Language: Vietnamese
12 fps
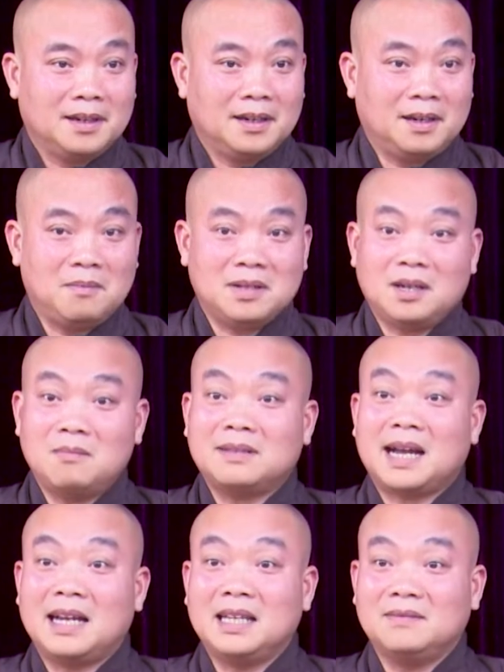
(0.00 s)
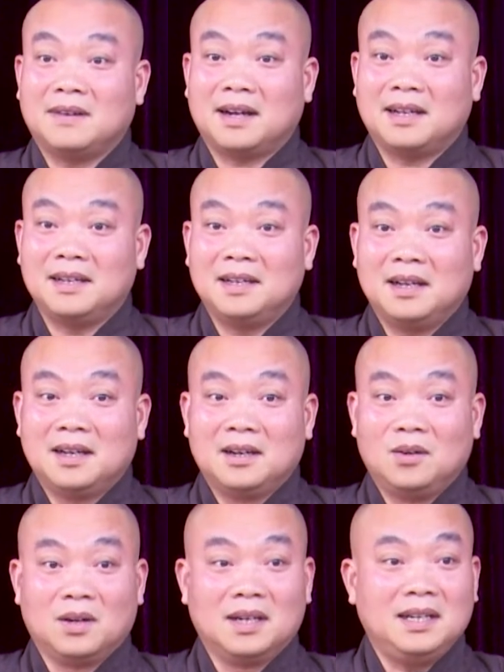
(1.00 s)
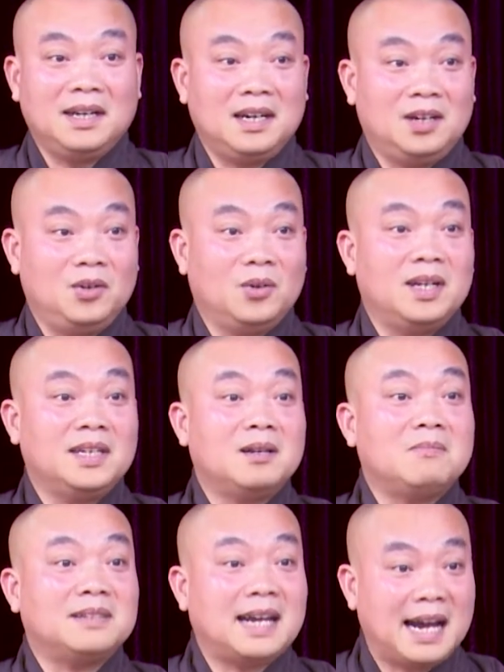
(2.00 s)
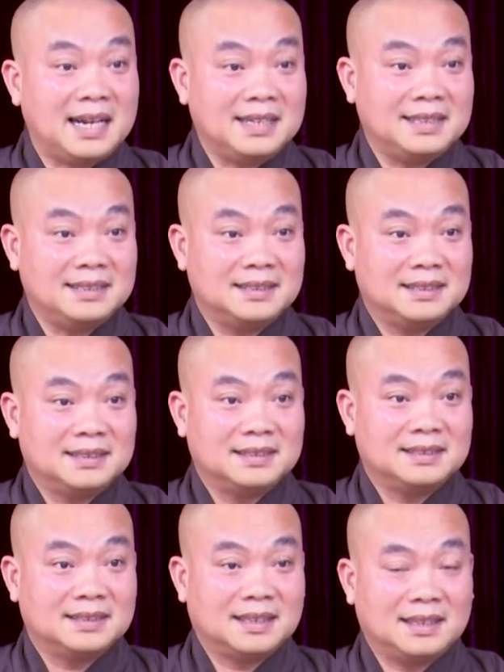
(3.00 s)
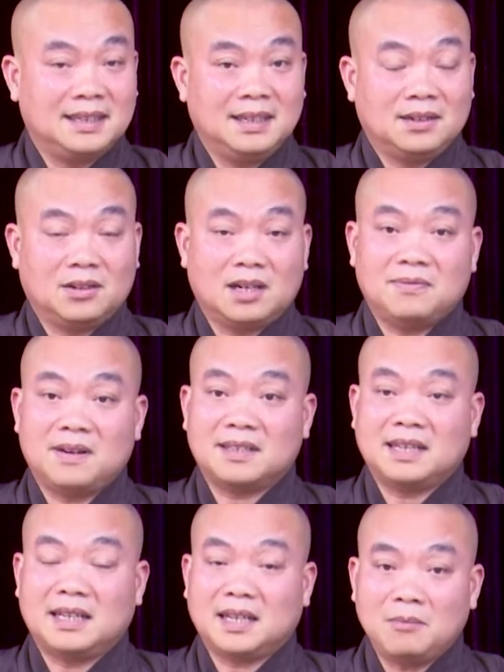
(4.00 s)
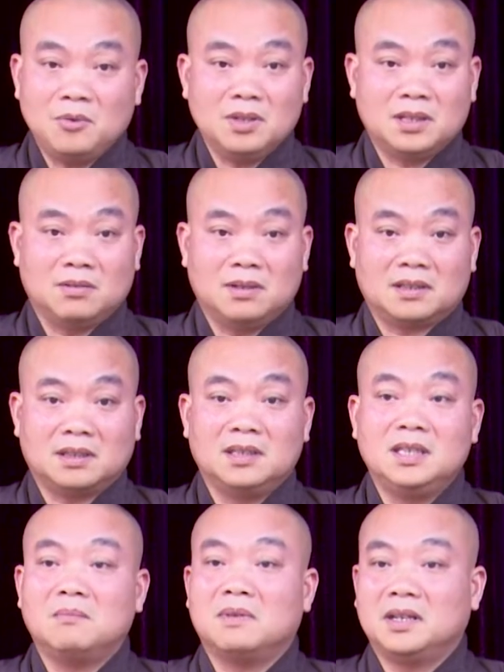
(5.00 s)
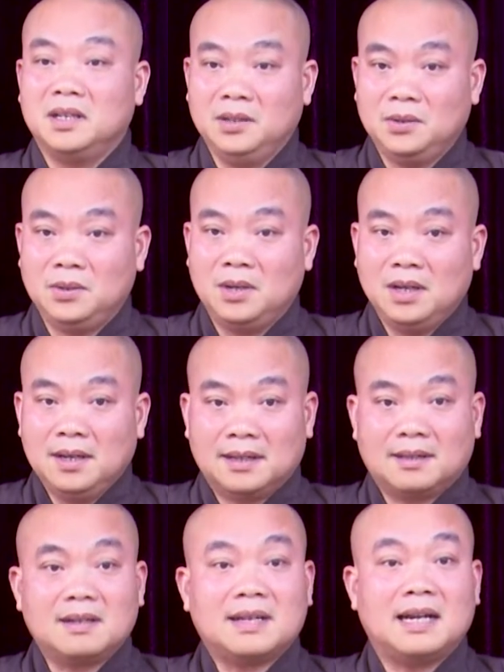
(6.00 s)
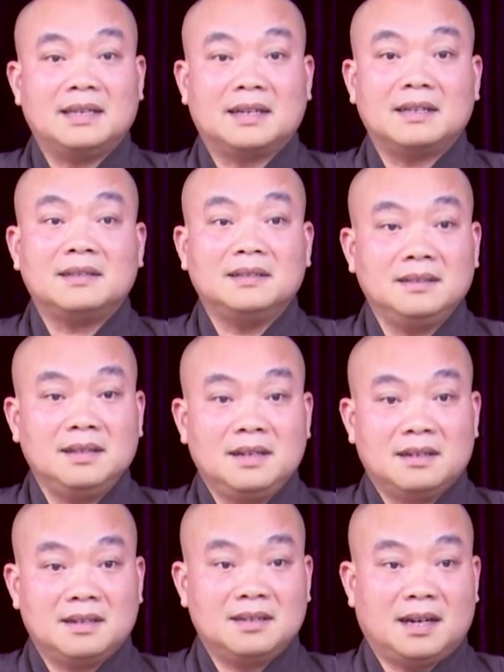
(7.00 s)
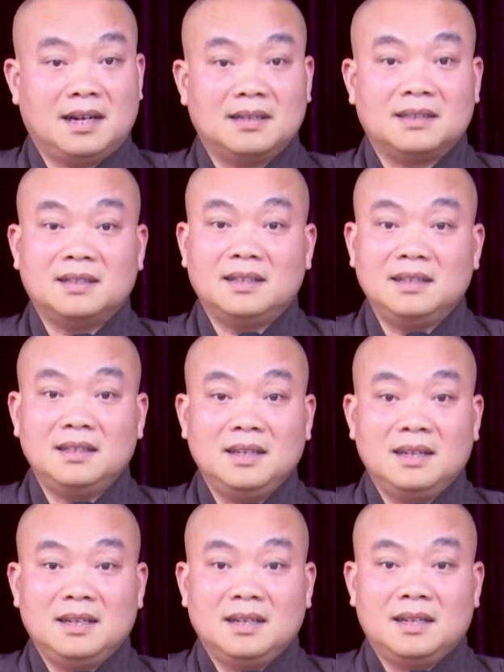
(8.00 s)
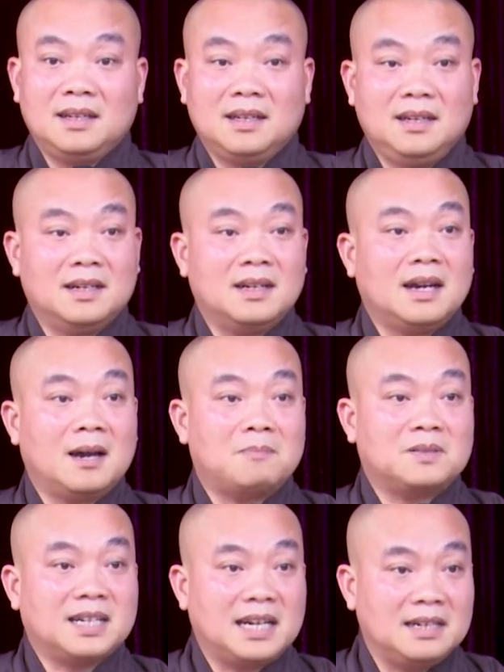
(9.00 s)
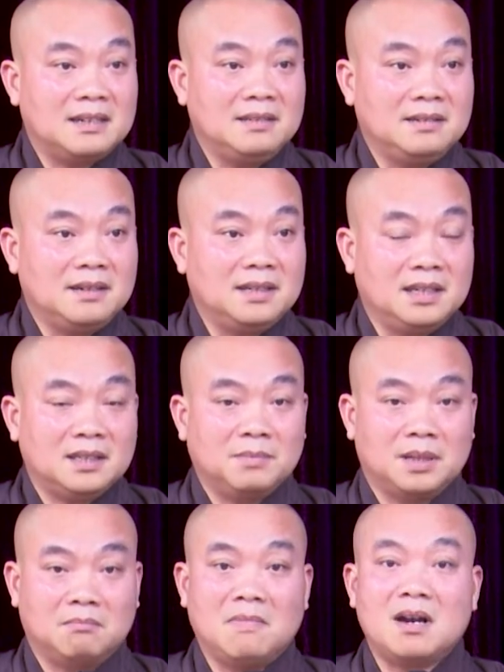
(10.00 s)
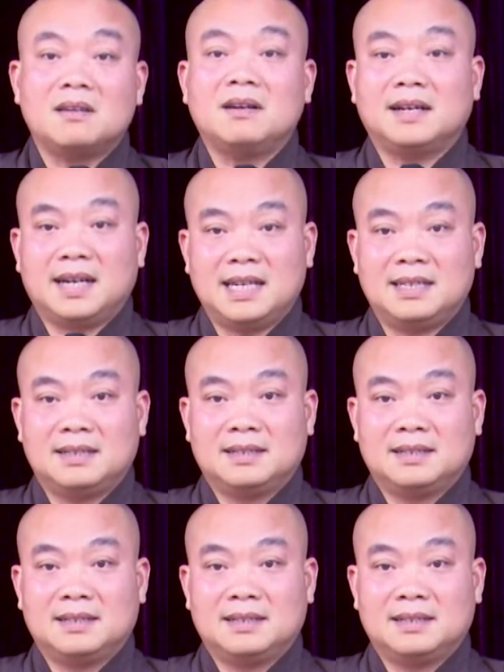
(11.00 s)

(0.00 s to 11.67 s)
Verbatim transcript: Không có chống trái như vậy Luận lý đó là luận lý chống trái ấy. À, còn đây Phật dạy cấm uống rượu là tự nhiên mình hiểu là tất cả những cái thứ nó dẫn tới nghiện ngập say sưa khiến cho mình mất nhân cách